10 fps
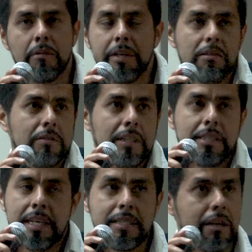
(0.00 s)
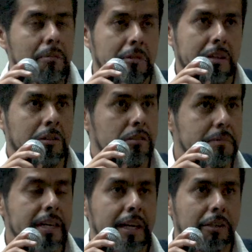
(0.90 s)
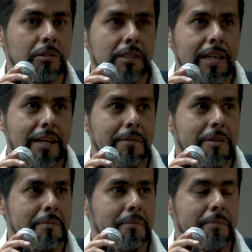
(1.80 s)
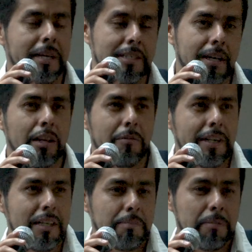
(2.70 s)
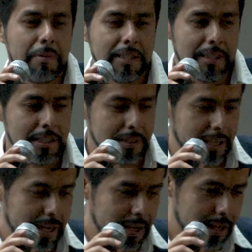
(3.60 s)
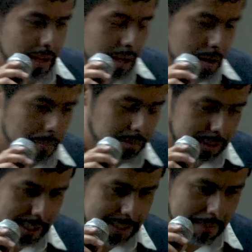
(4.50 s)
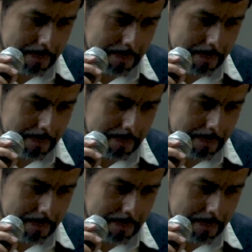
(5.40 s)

bueno, desde hace como 2014 a mí me han llegado varias propuestas de muchas